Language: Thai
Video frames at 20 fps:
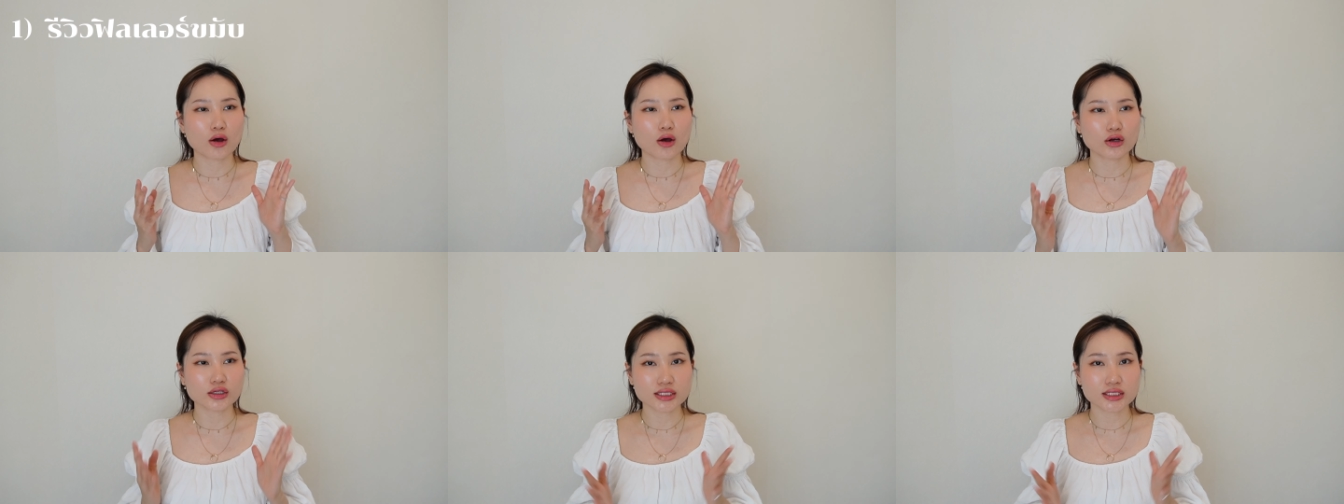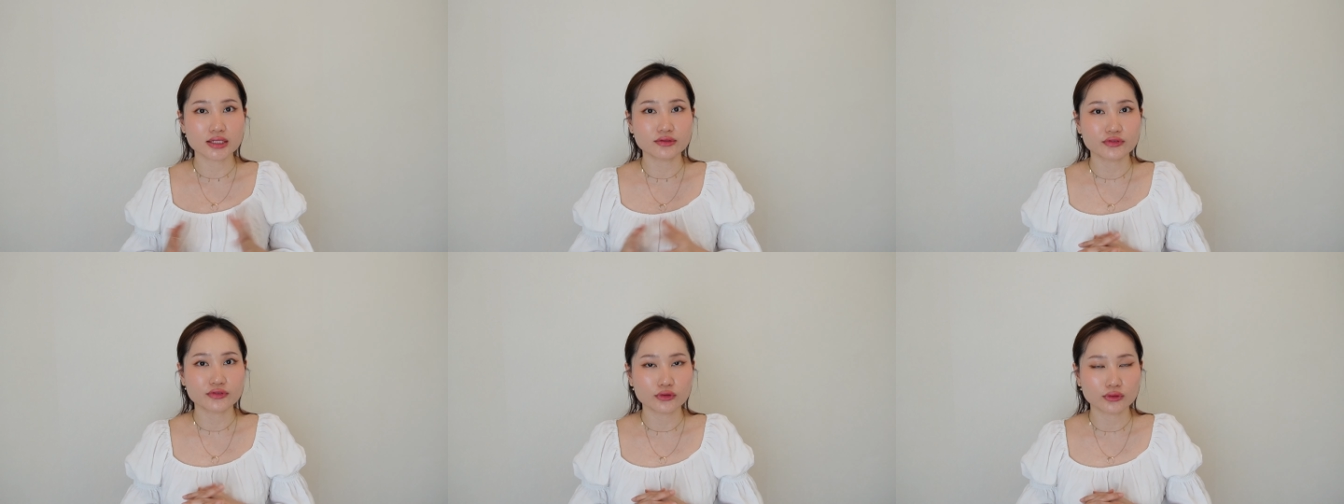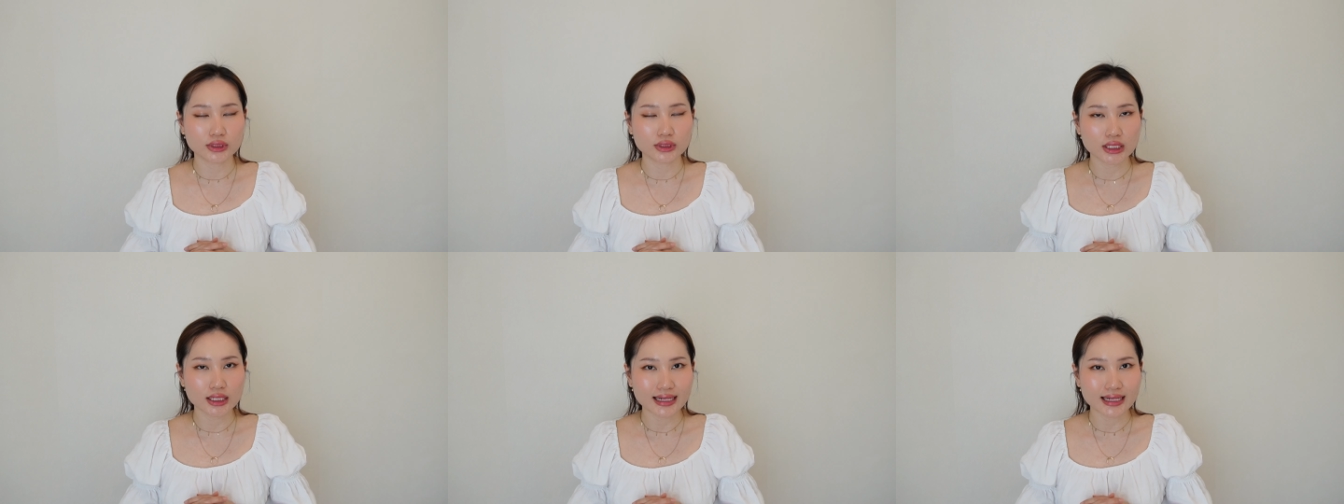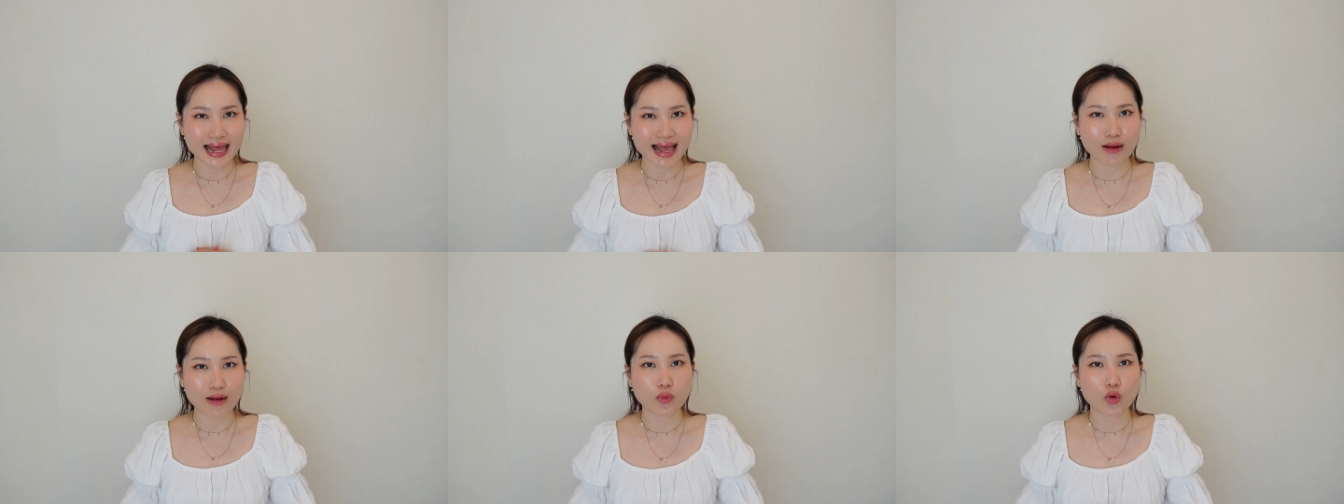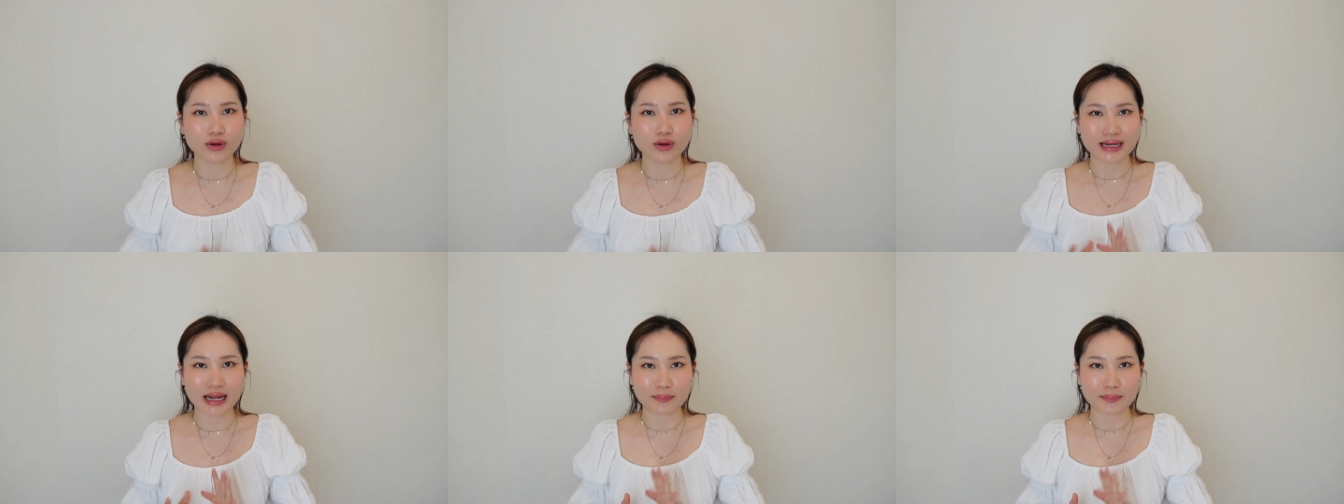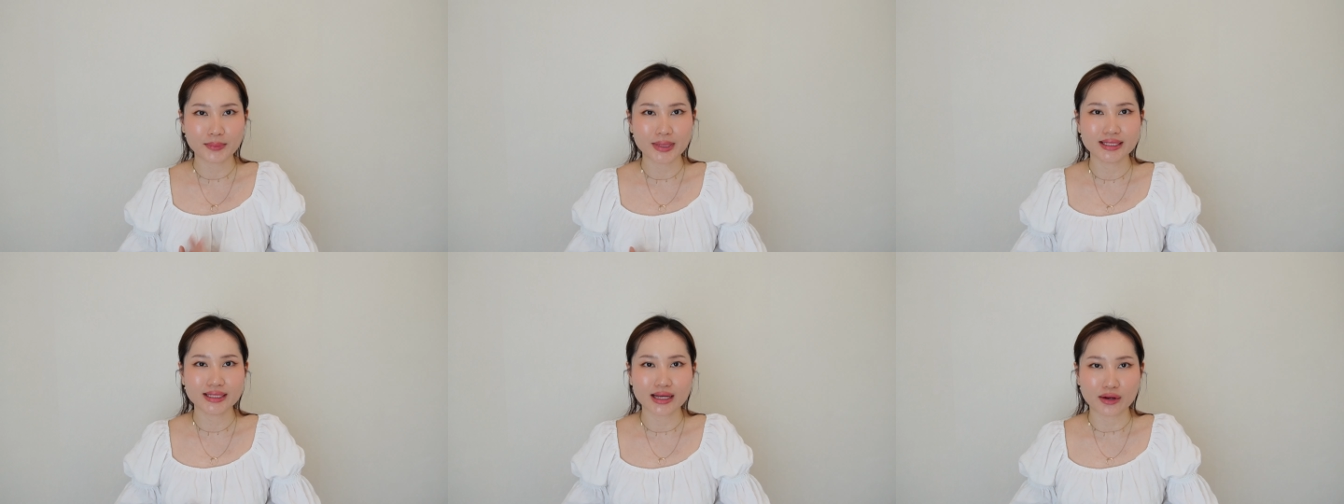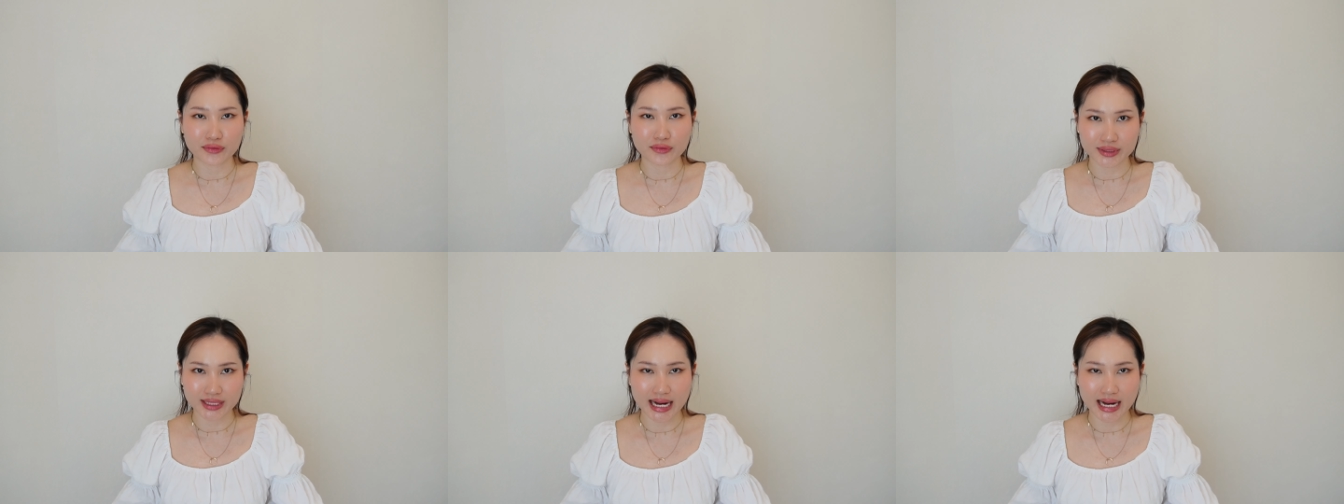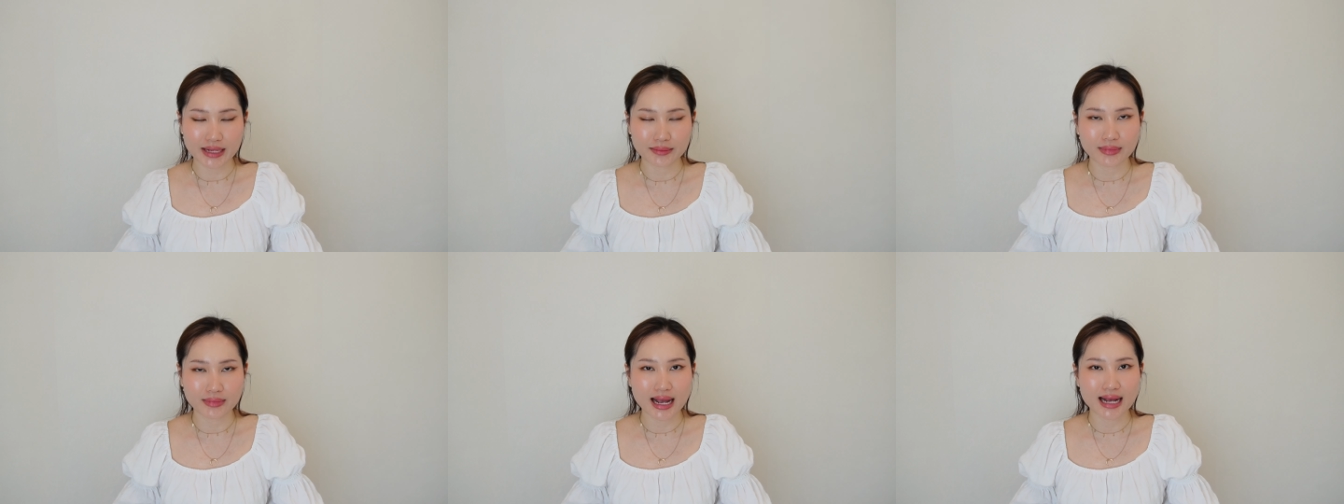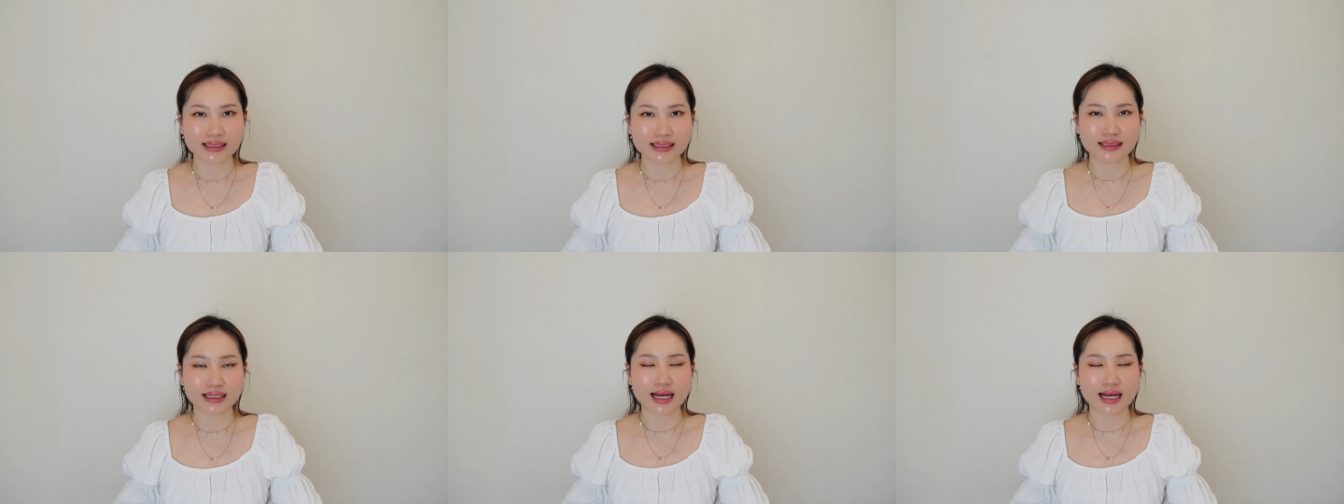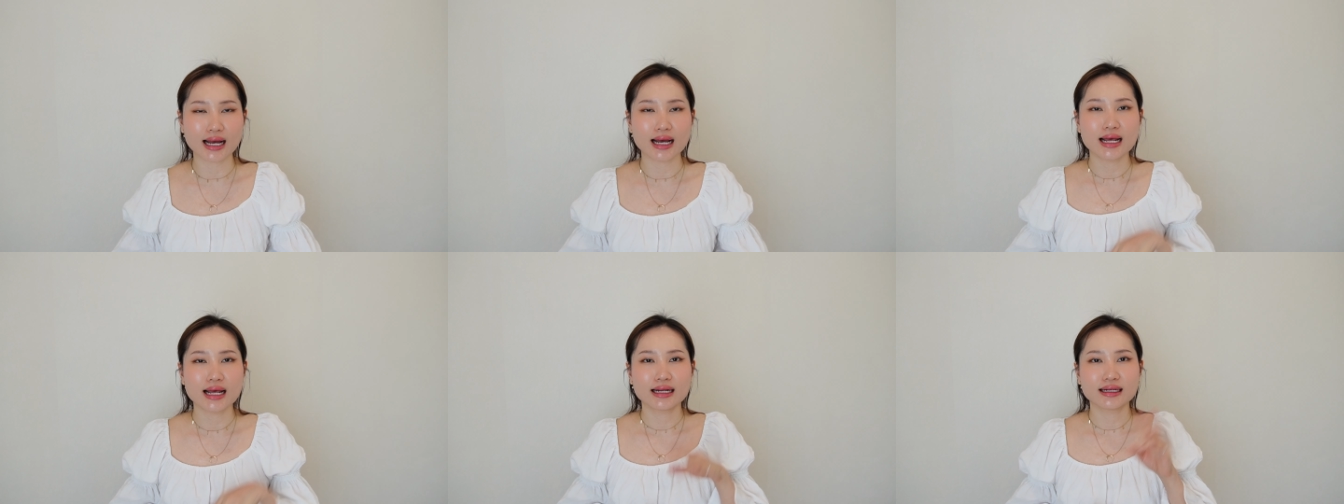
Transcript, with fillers: พอฉีดฟิลเลอร์แล้วผลลัพธ์เป็นอย่างไรบ้างนะคะ